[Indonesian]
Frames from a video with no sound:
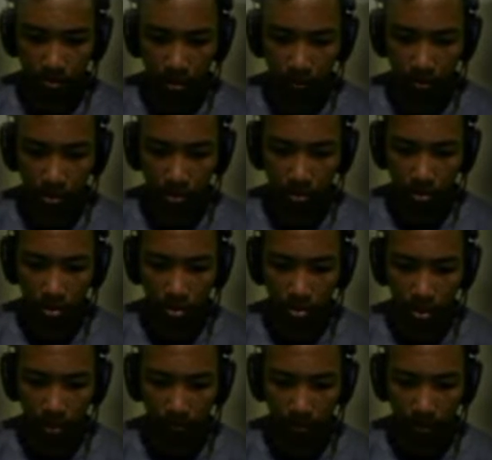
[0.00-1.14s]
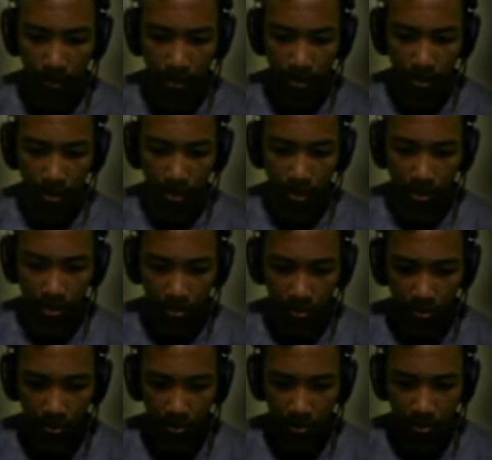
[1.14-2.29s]
nah besok ini suruh ngapain
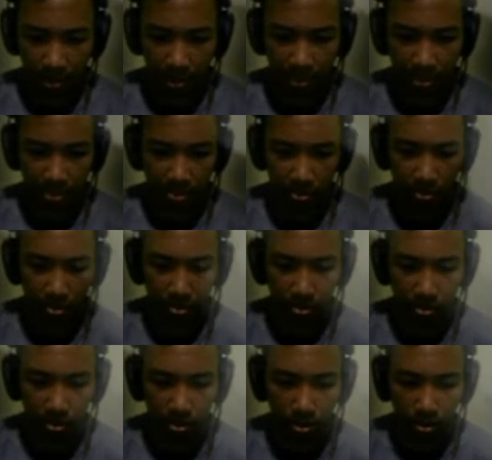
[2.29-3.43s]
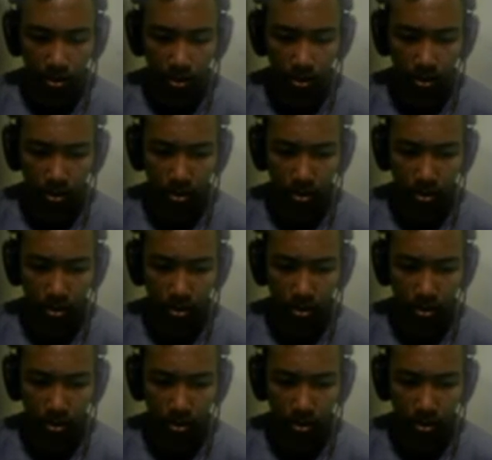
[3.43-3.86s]
oh langsung eh